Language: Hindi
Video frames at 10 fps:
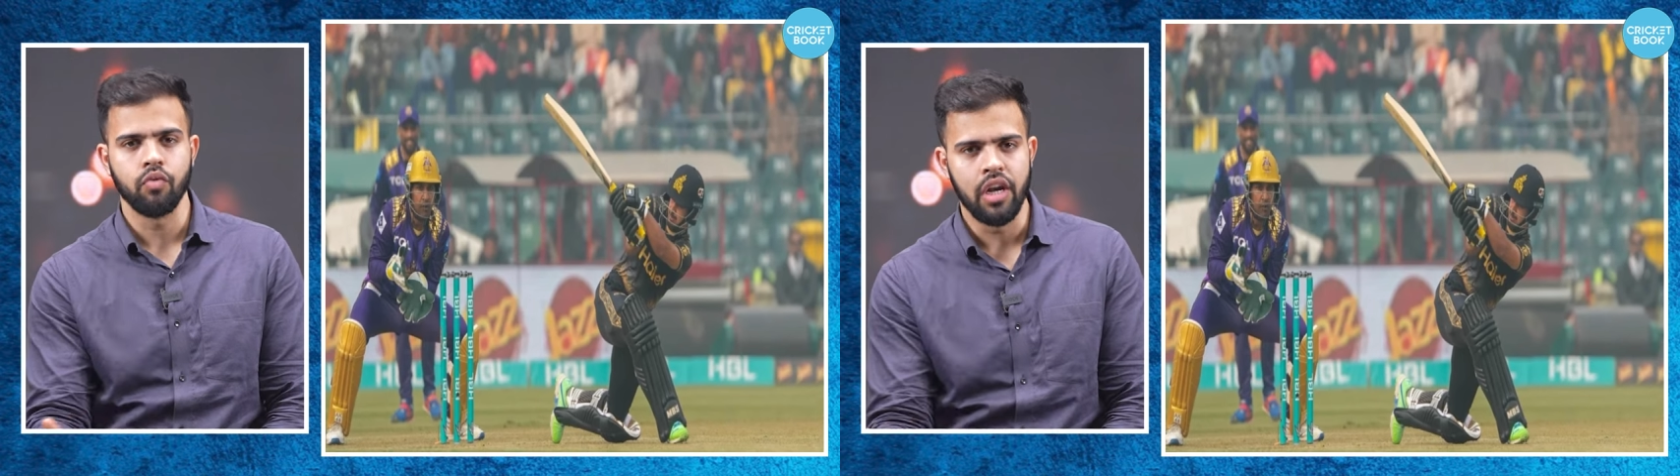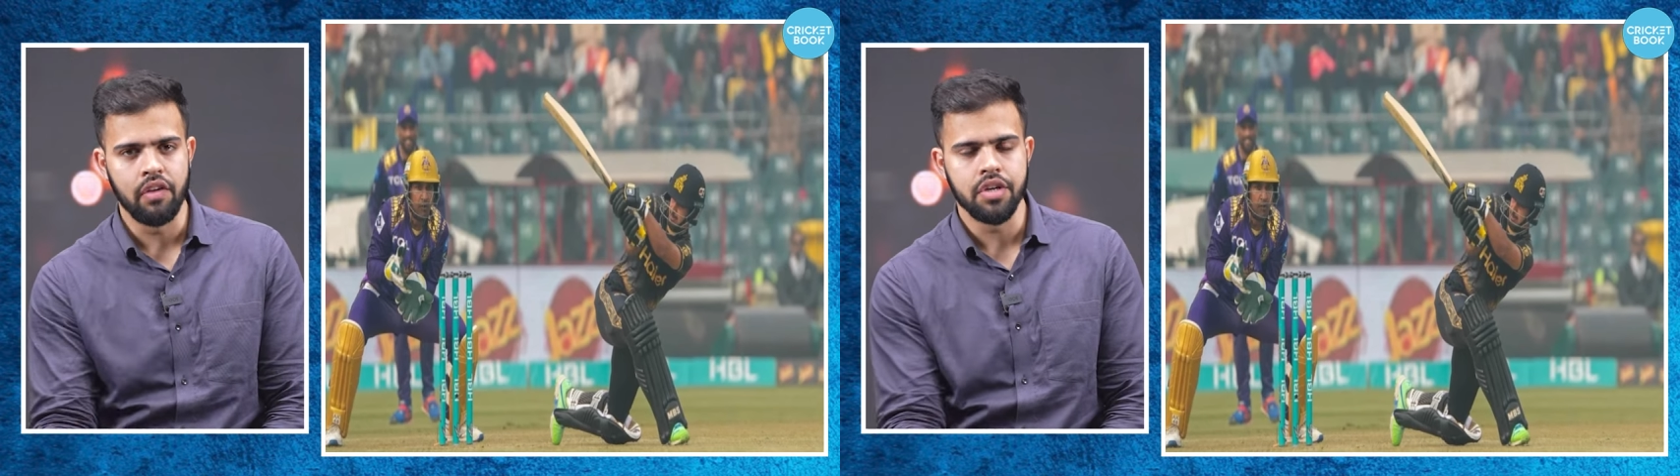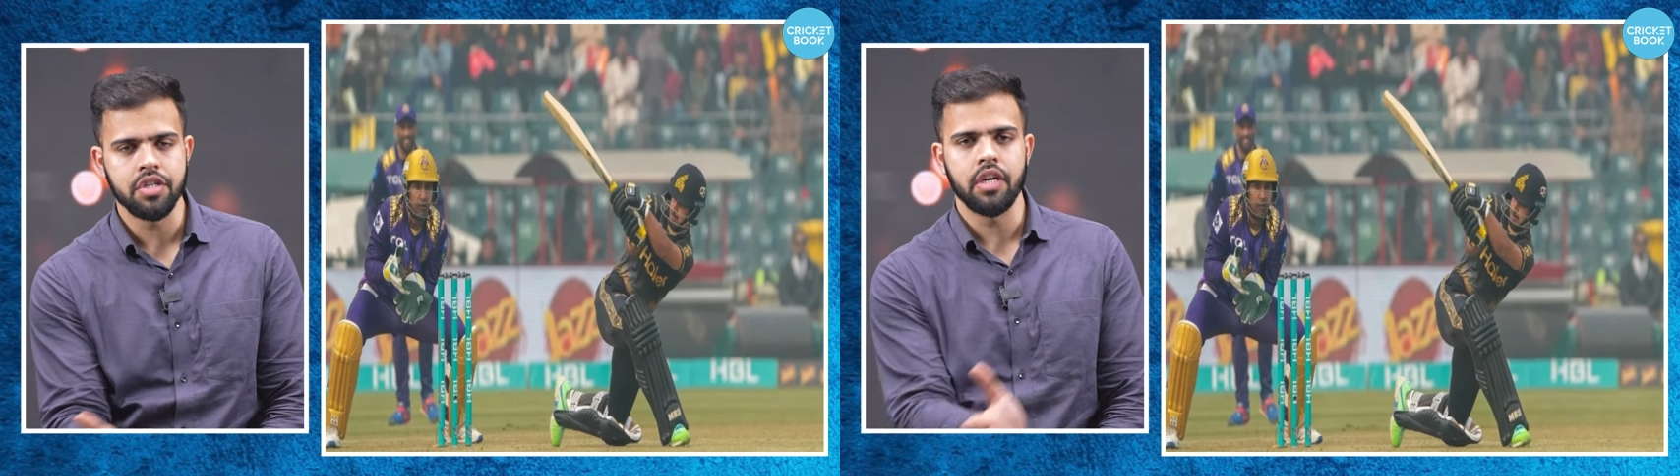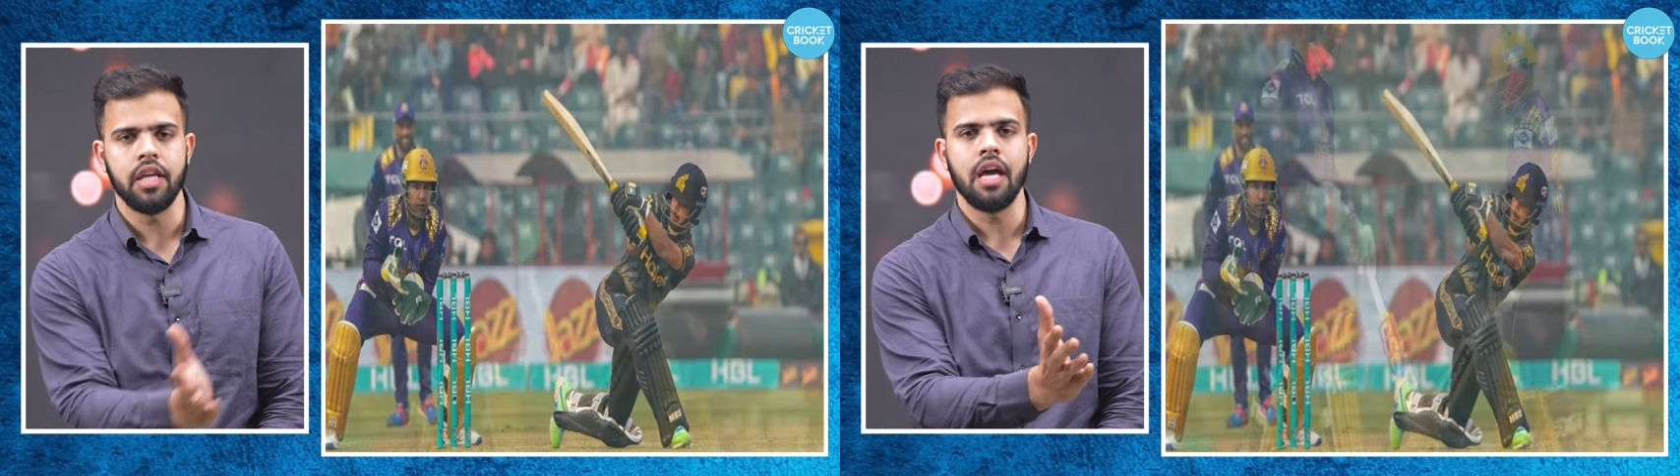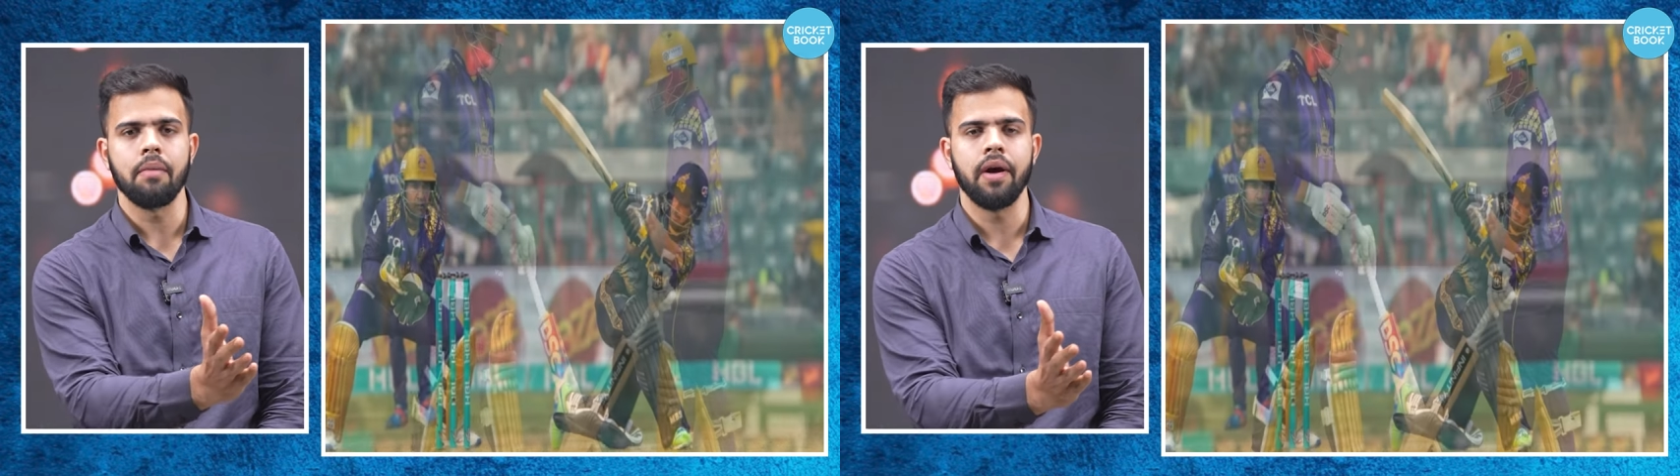वो एलिवेशन
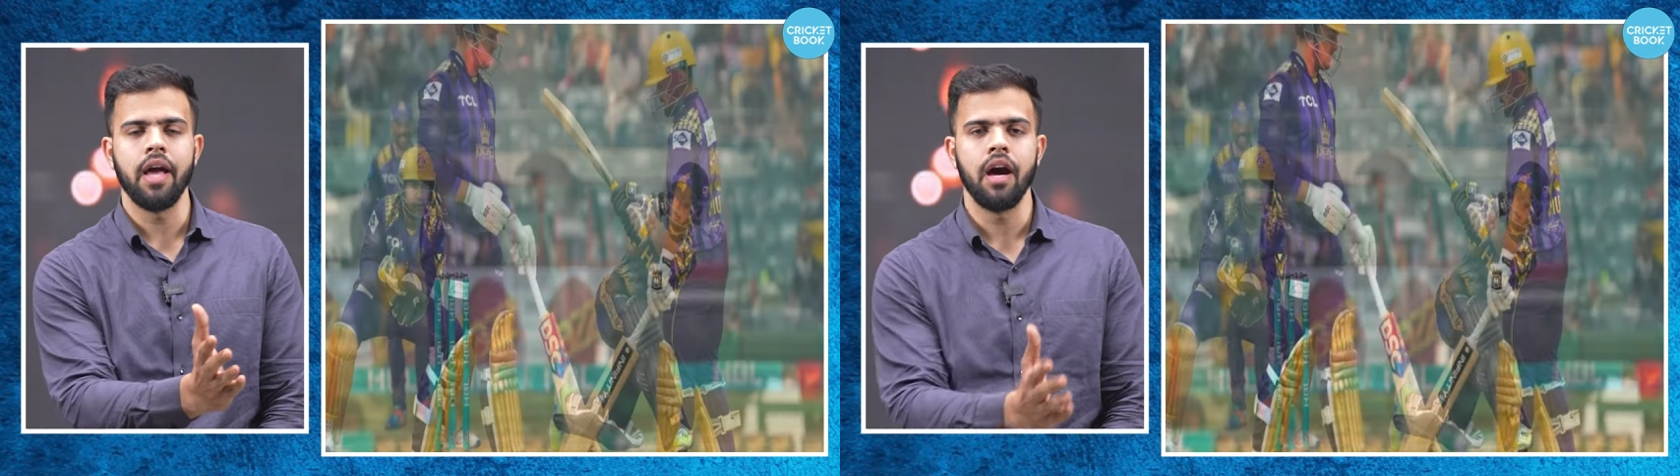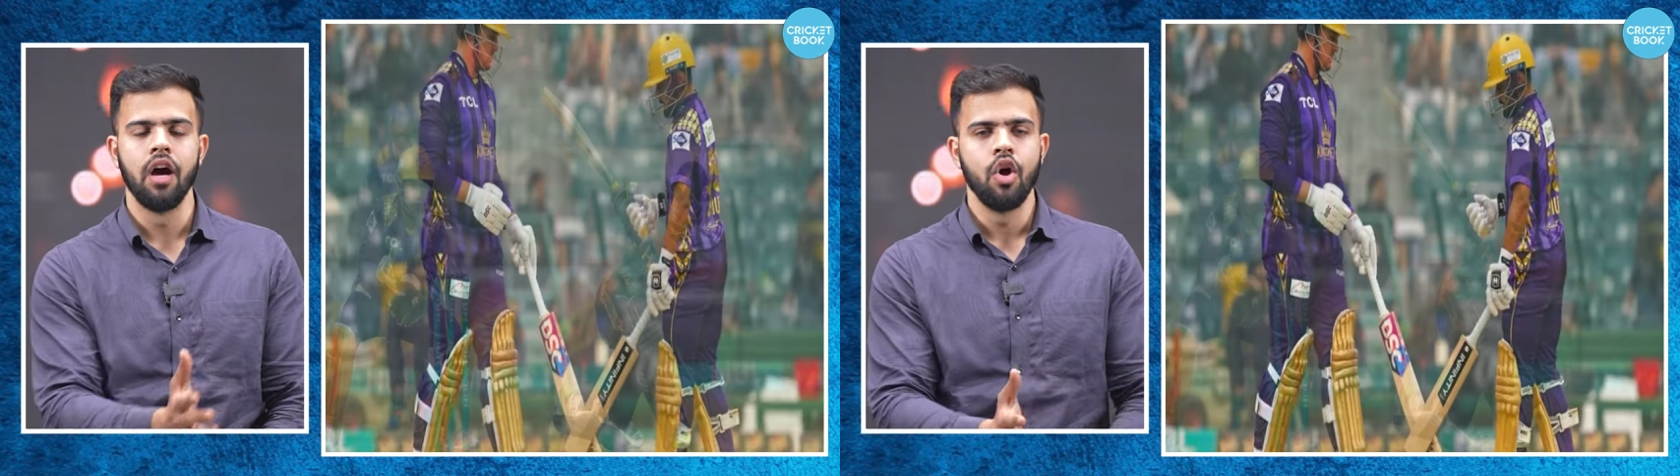नहीं आ पाया